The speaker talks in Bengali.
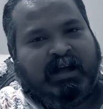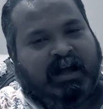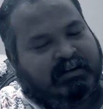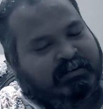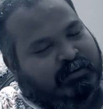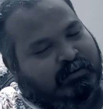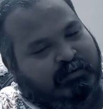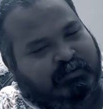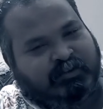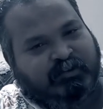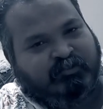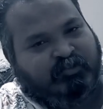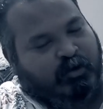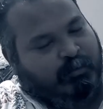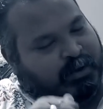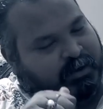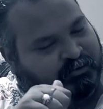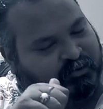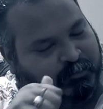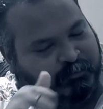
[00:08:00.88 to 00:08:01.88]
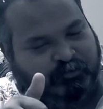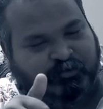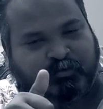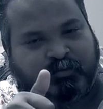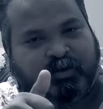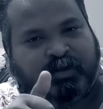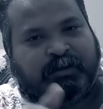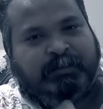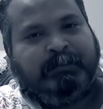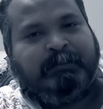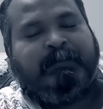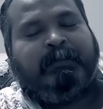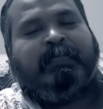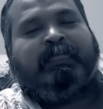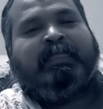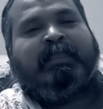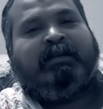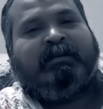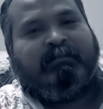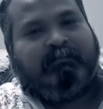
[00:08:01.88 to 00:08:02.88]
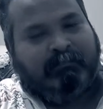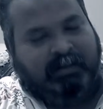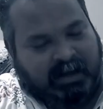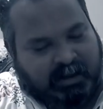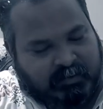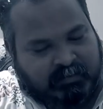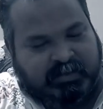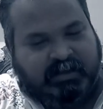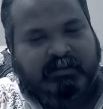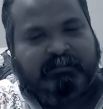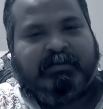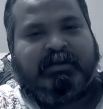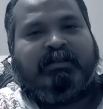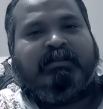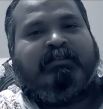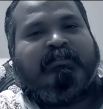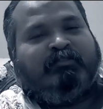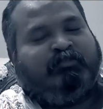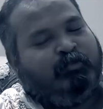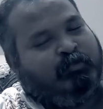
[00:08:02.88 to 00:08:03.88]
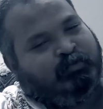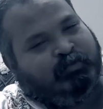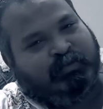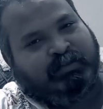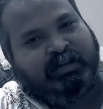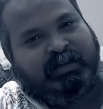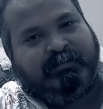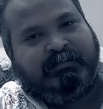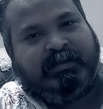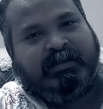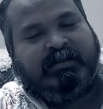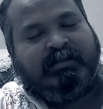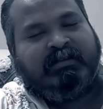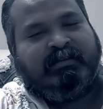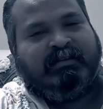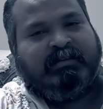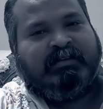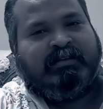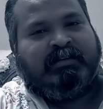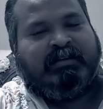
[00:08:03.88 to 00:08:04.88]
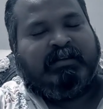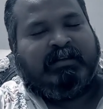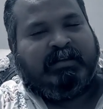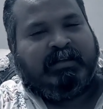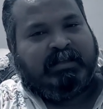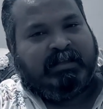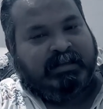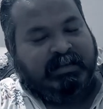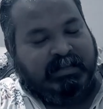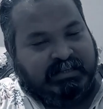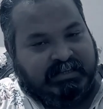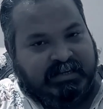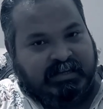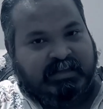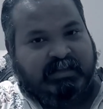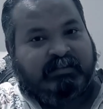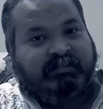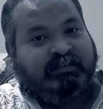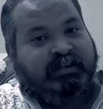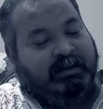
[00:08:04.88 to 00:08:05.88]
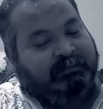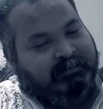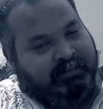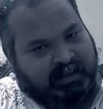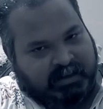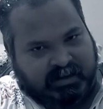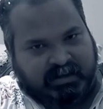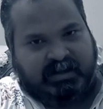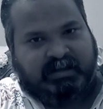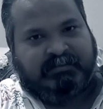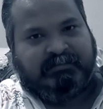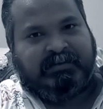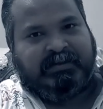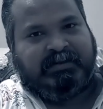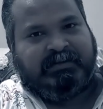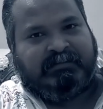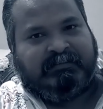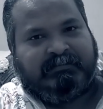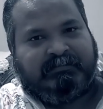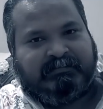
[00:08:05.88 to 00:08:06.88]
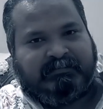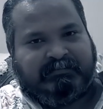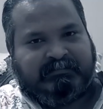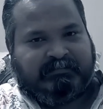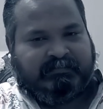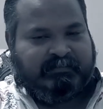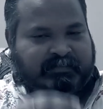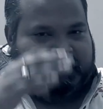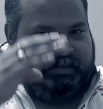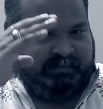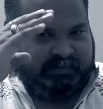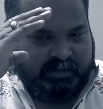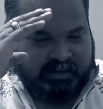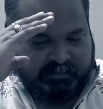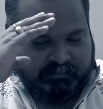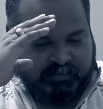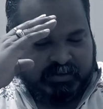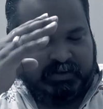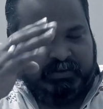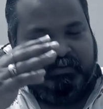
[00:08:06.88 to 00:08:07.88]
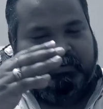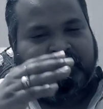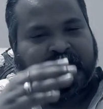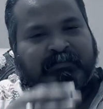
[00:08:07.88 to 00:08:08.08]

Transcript: আশা করছি সবাই সবসময় ভালো থাকবেন সুস্থ থাকবেন নিজেকে সাবধানে রাখবেন আসসালামু আলাইকুম